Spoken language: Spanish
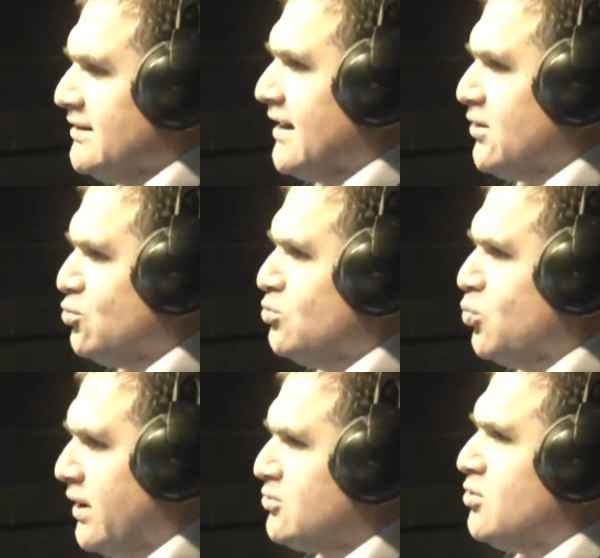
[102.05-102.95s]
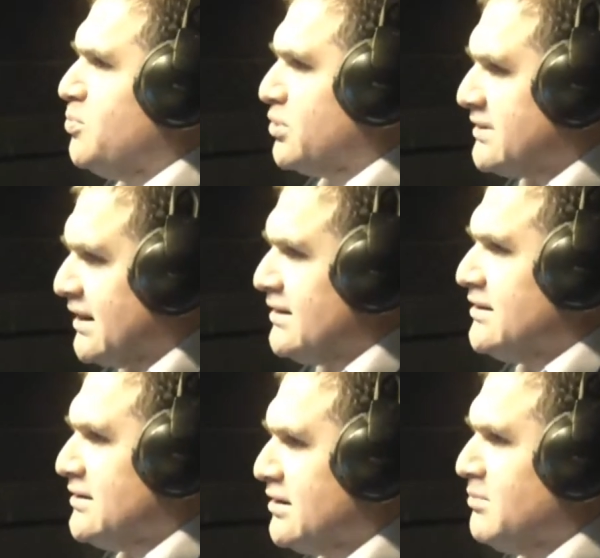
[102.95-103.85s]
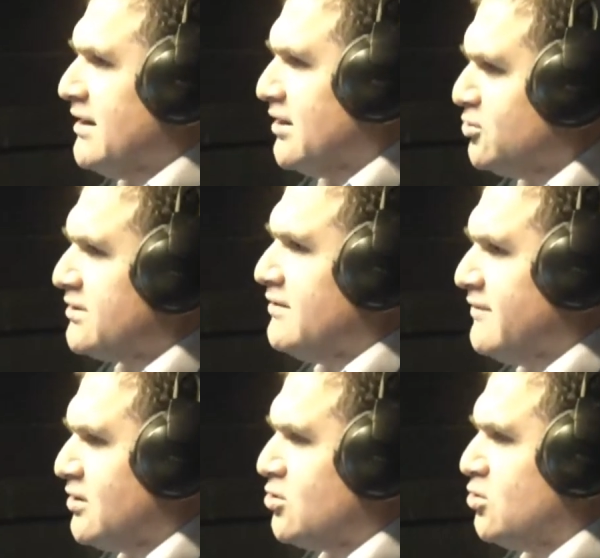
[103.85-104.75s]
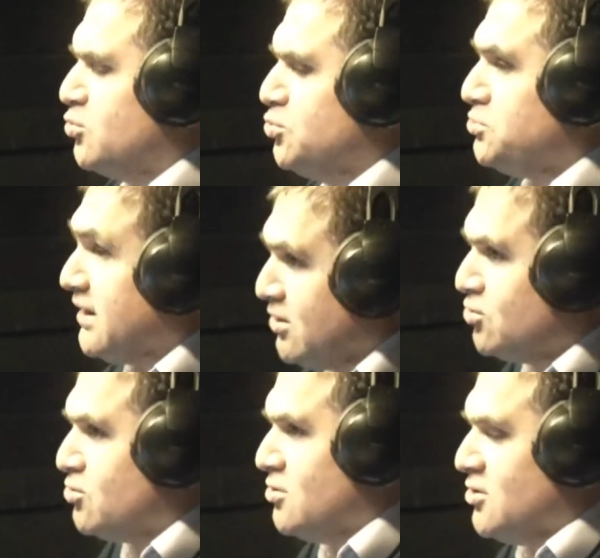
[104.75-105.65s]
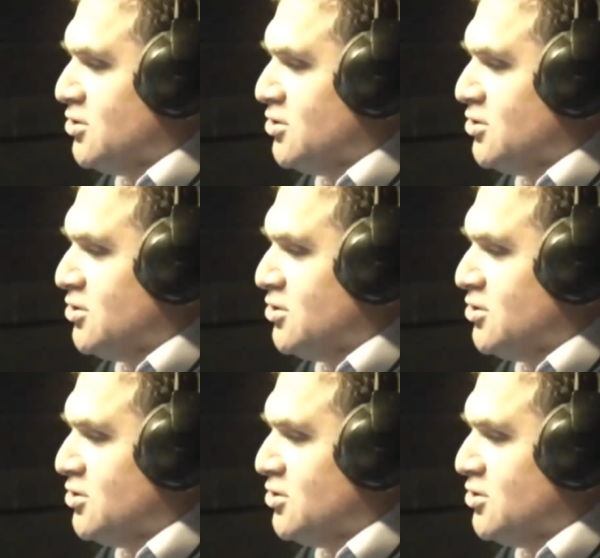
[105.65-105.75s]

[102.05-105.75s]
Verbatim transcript: dar un vuelco importante, terminando tal vez como un signo